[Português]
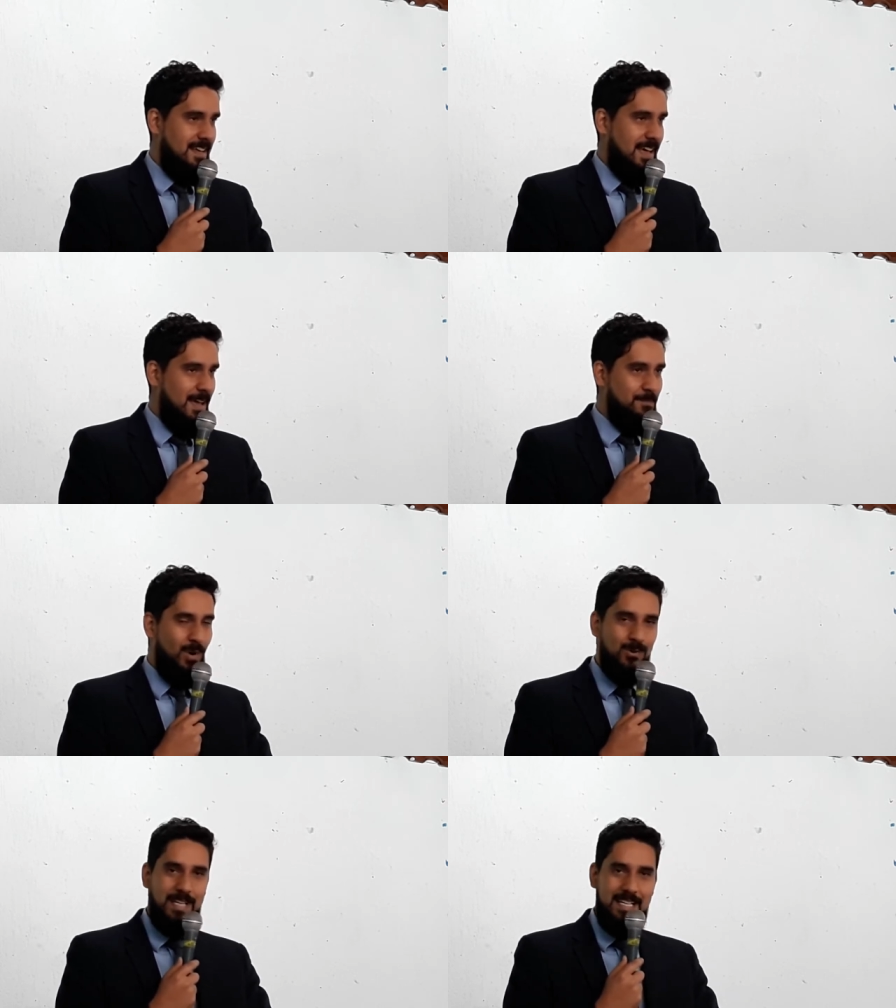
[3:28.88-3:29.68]
É
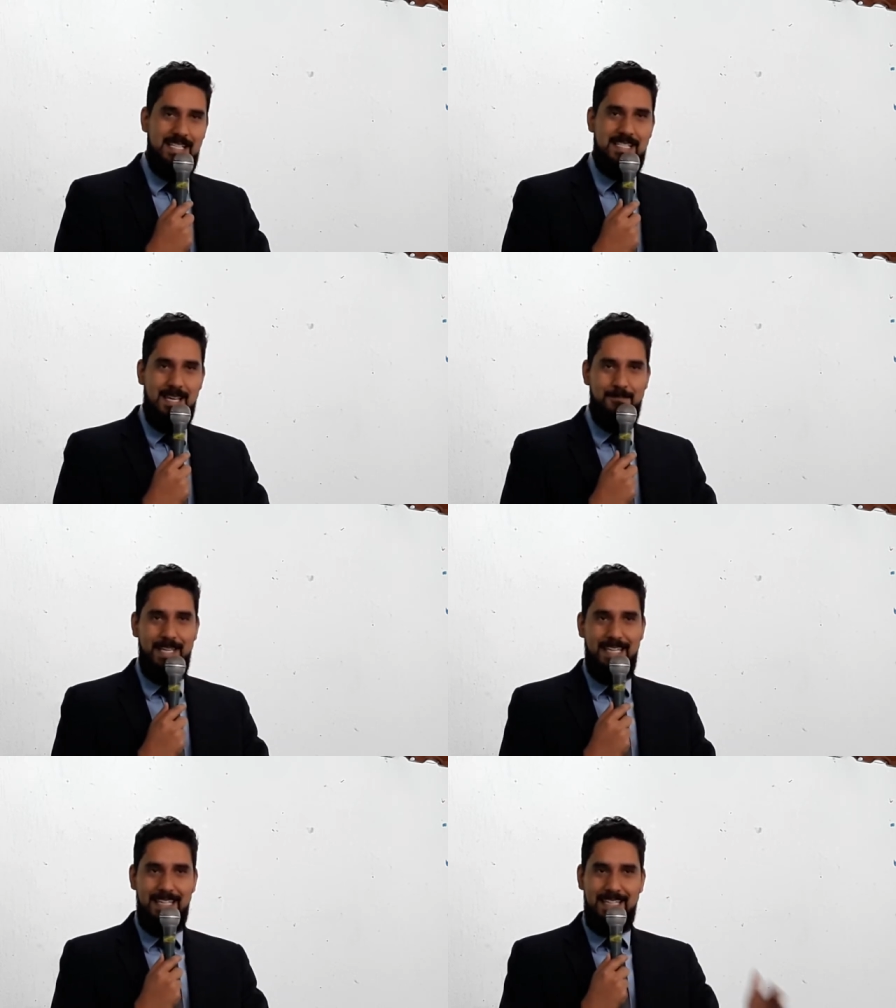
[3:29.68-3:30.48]
bom, né, a gente
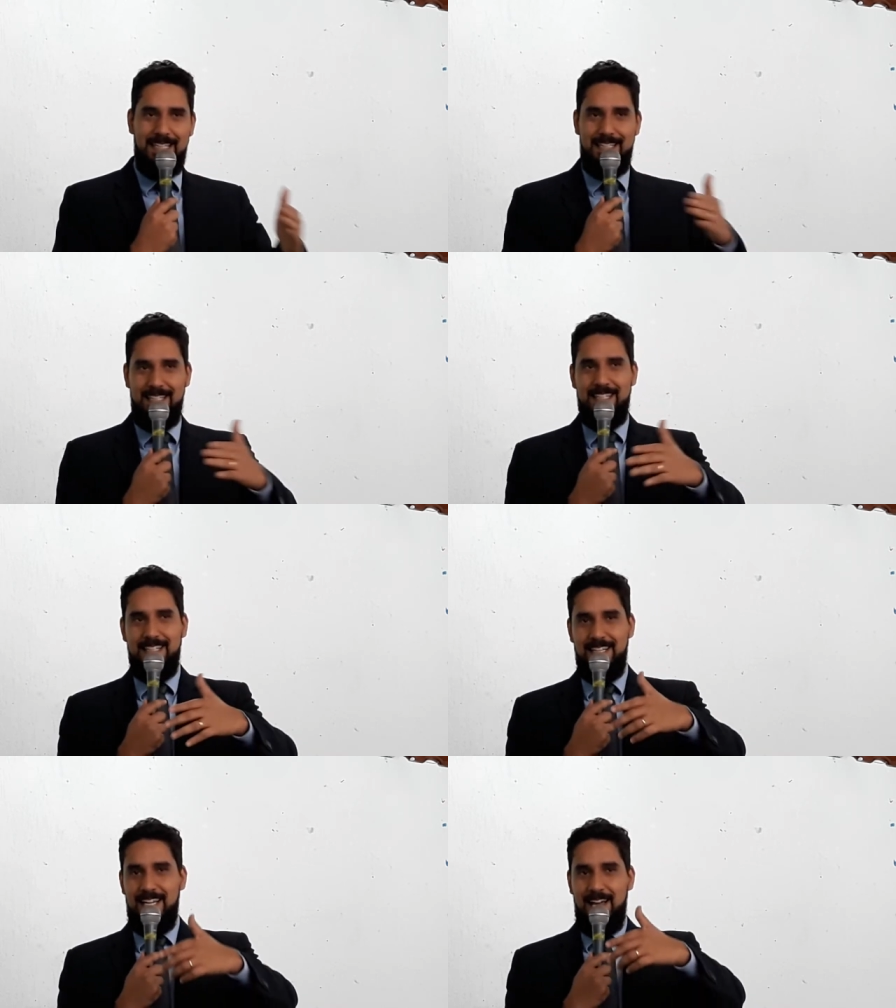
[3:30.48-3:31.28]
saber que
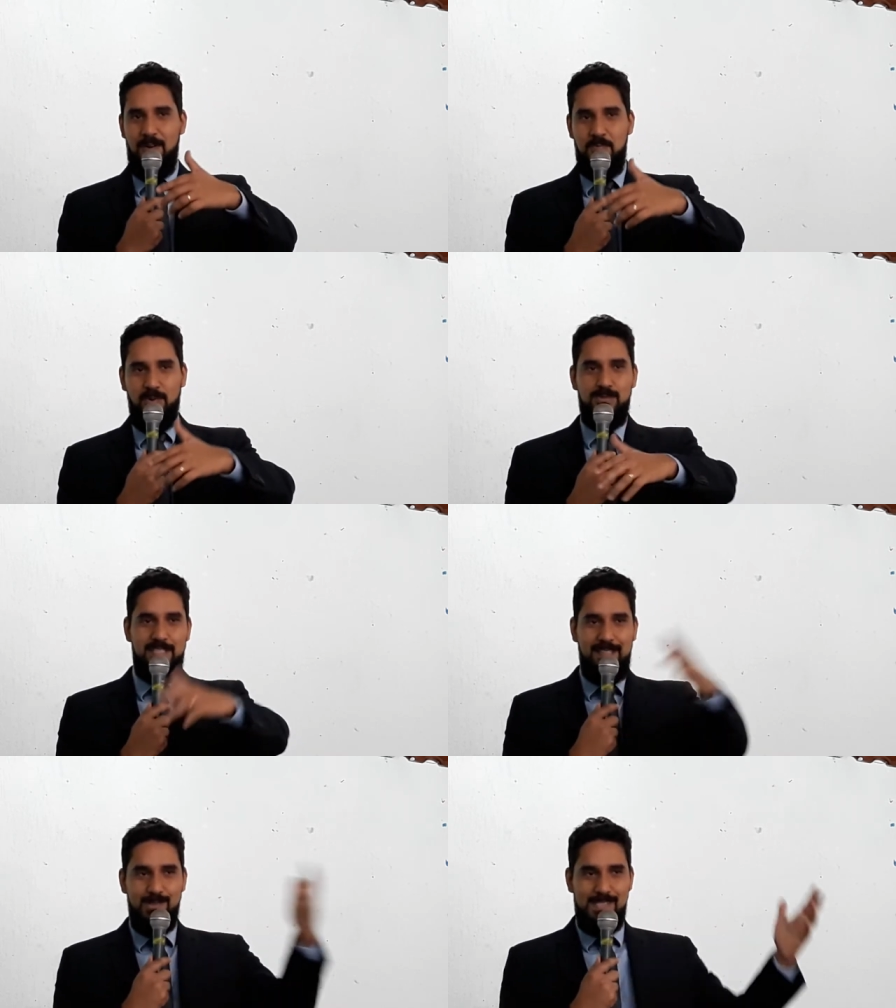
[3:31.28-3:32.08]
o povo
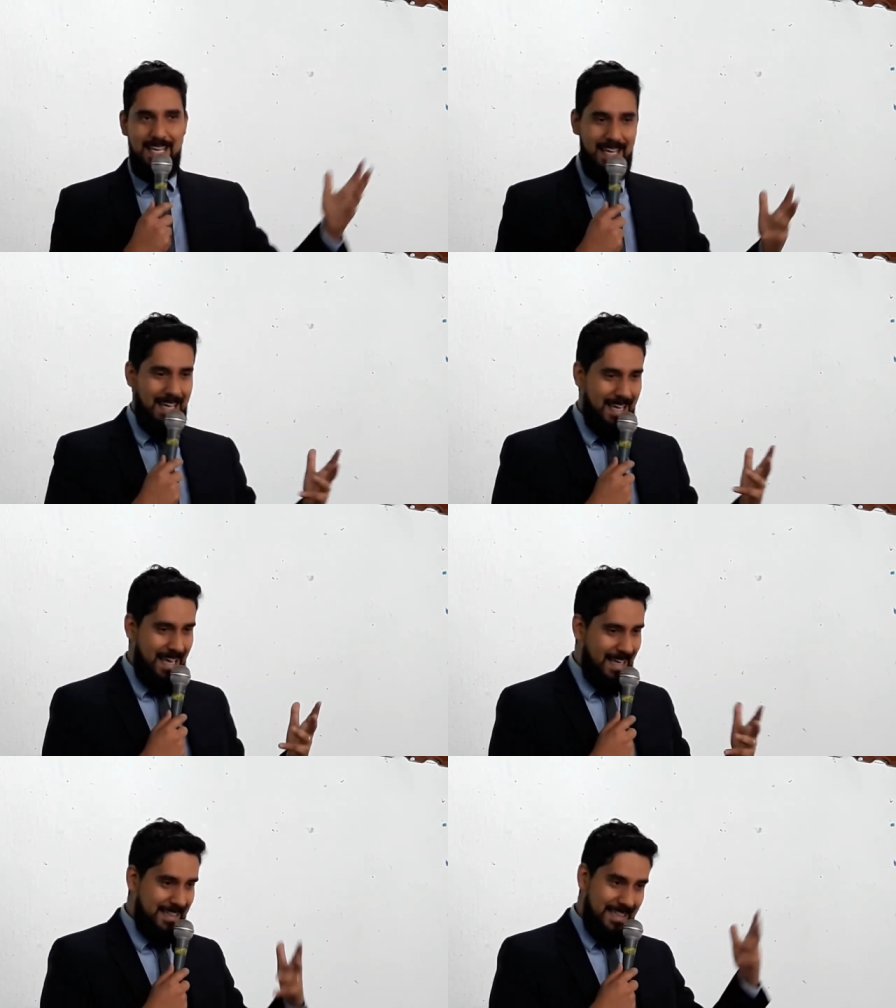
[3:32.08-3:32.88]
de Deus é,
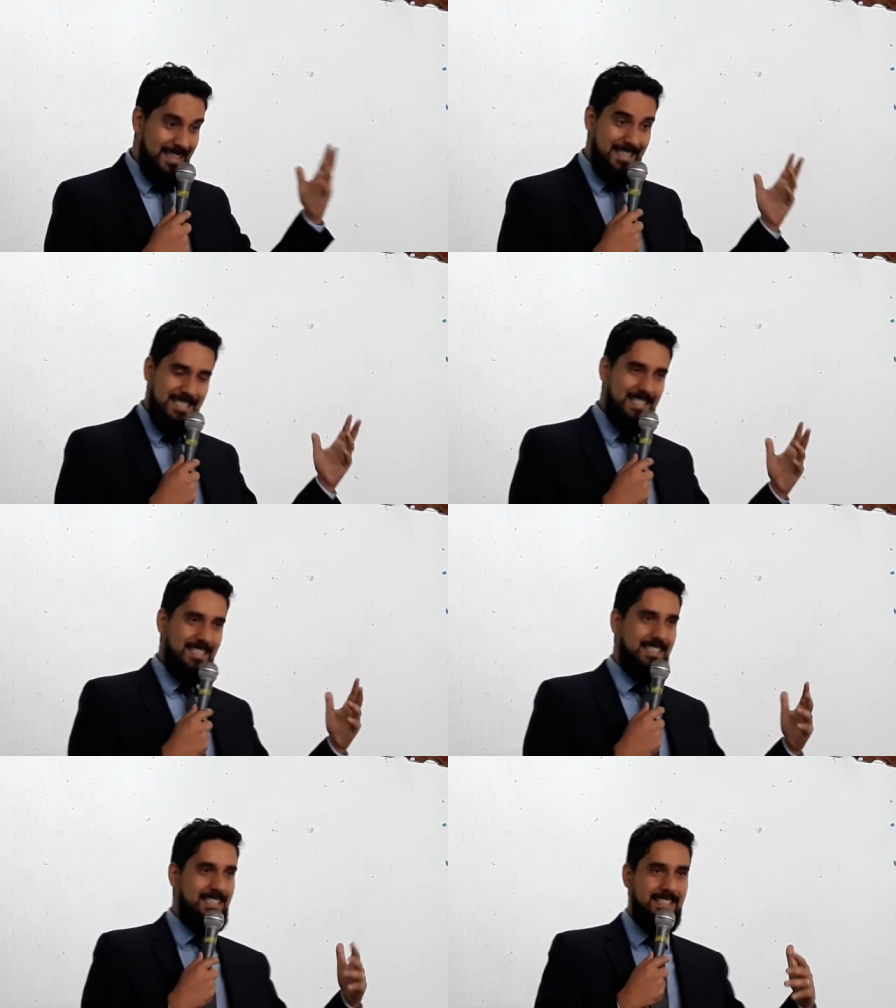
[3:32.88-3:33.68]
é grande
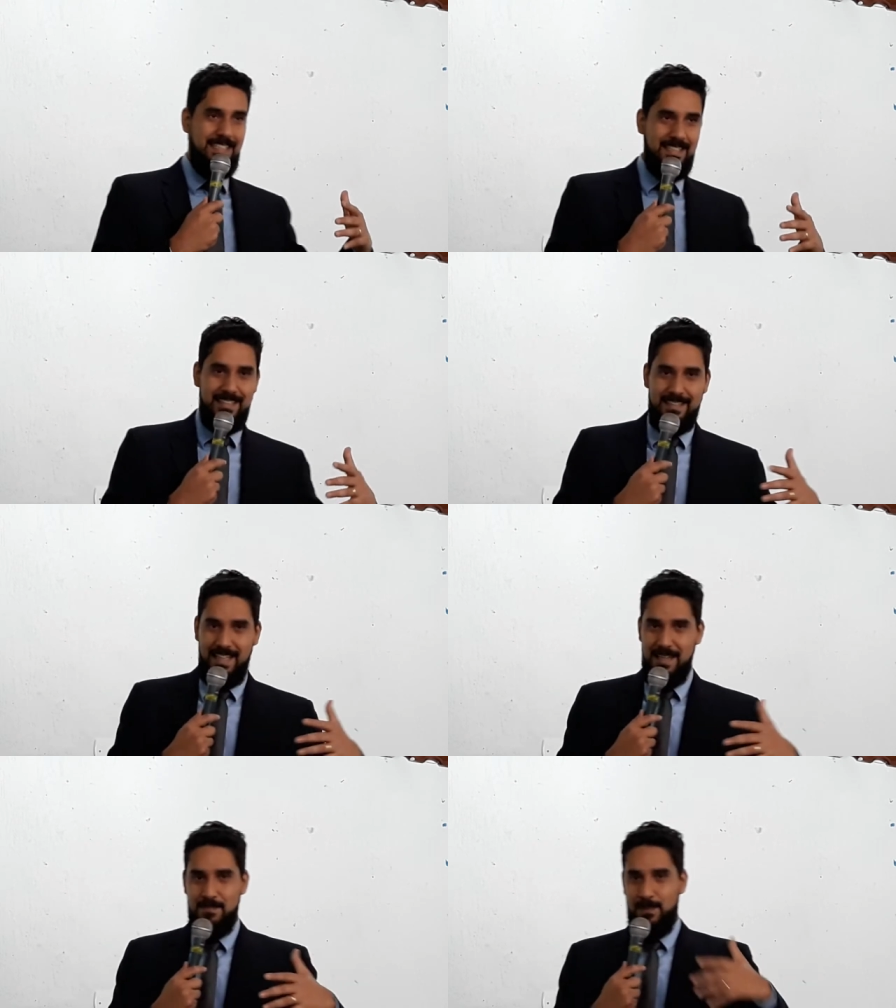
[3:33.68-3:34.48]
e
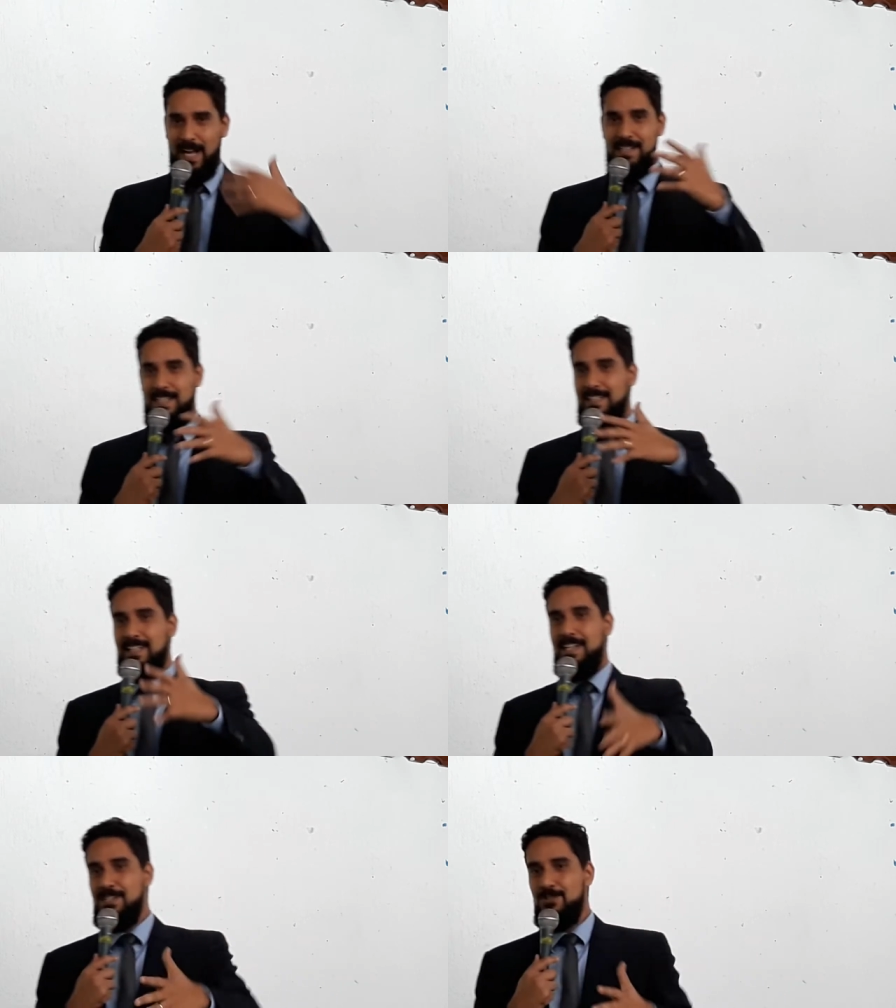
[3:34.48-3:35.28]
tem parte ainda
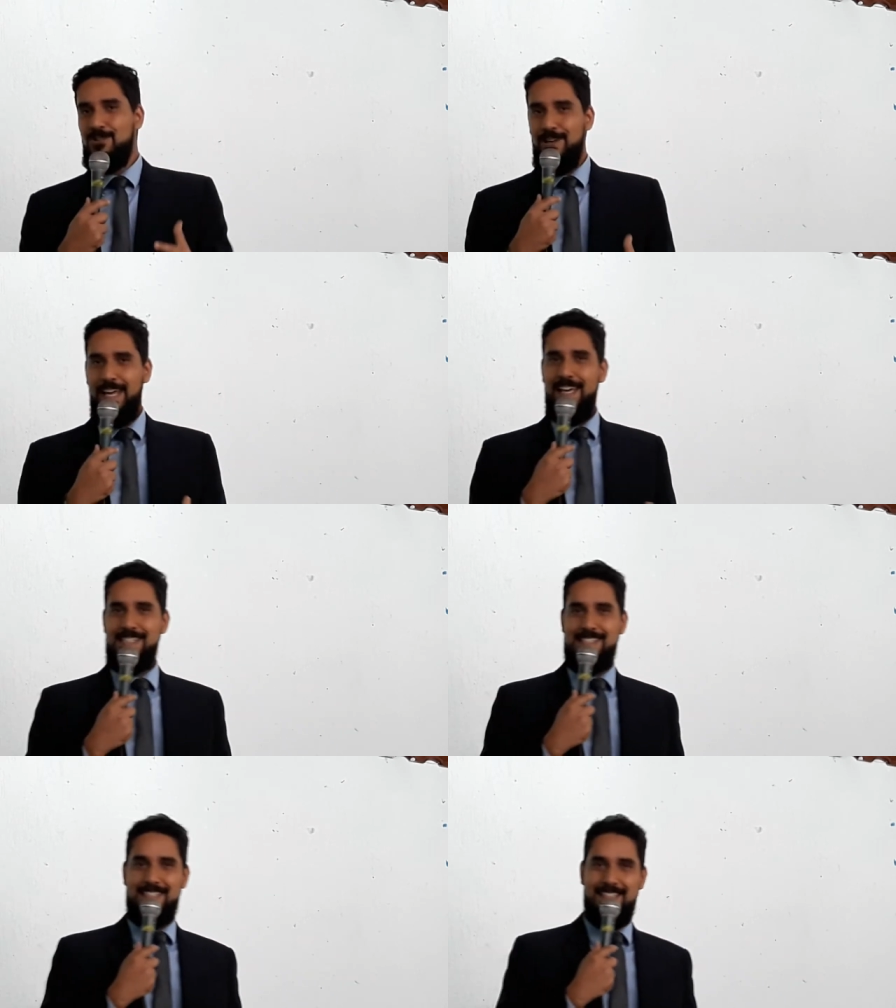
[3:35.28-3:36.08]
que a gente não
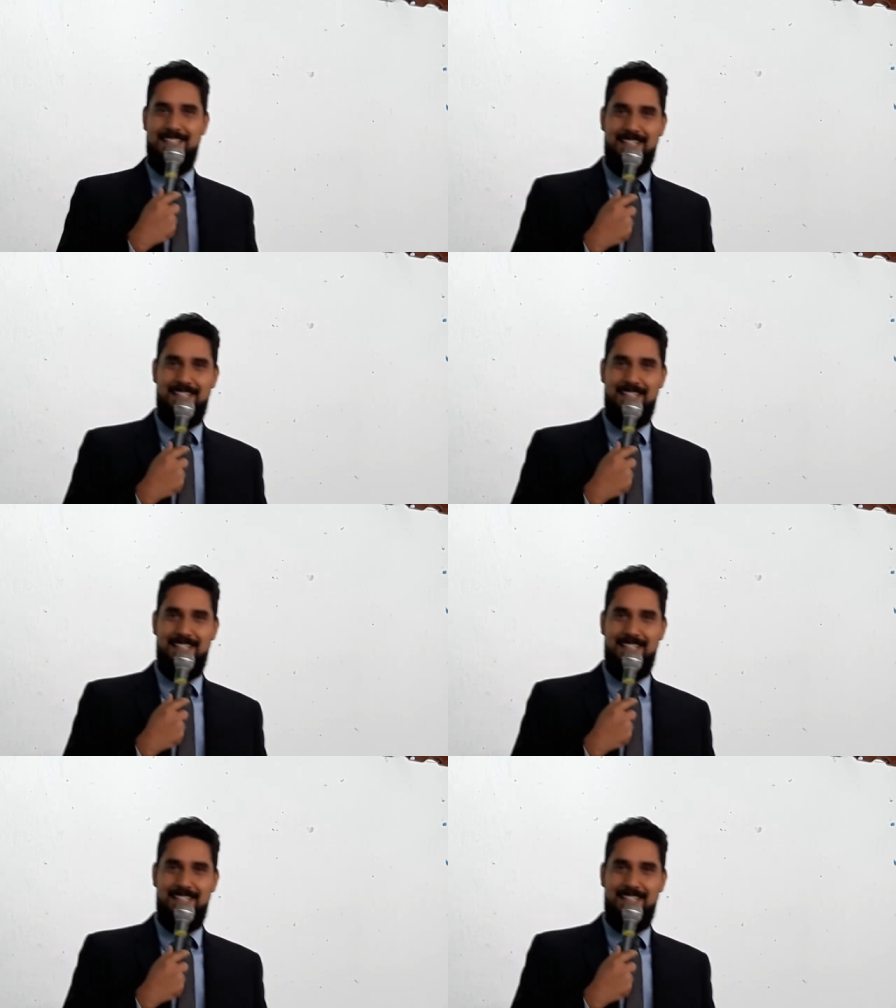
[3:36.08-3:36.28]
conhece.